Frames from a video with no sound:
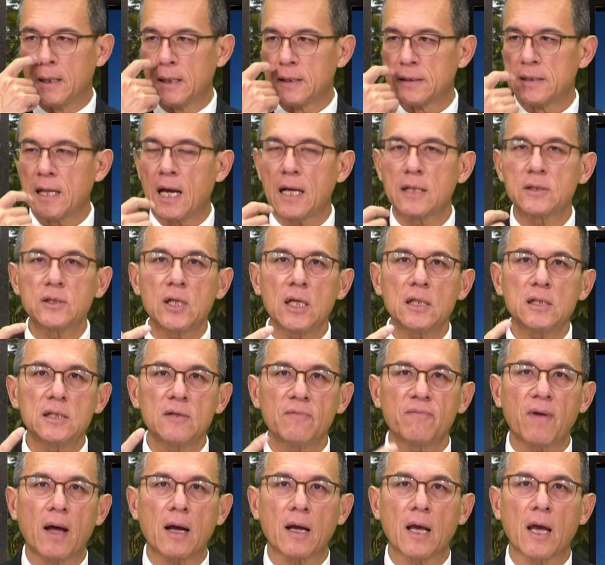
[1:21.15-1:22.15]
那这次
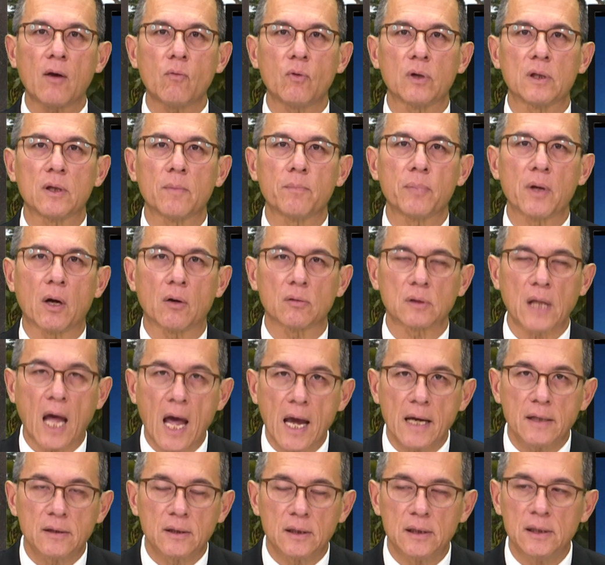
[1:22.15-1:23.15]
发改委的表
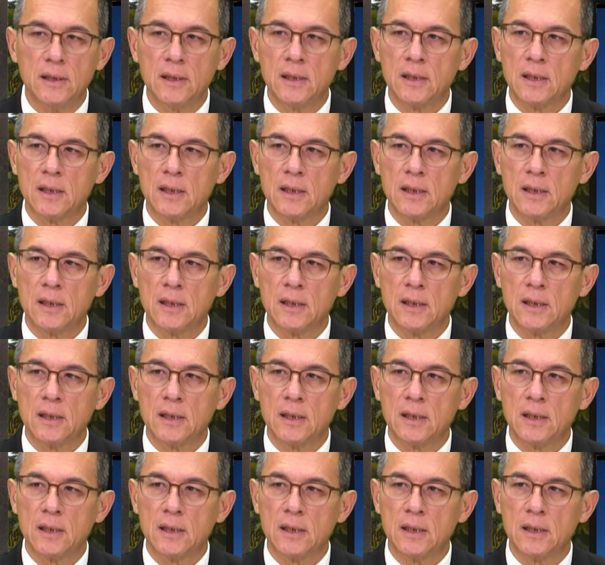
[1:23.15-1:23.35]
态呢，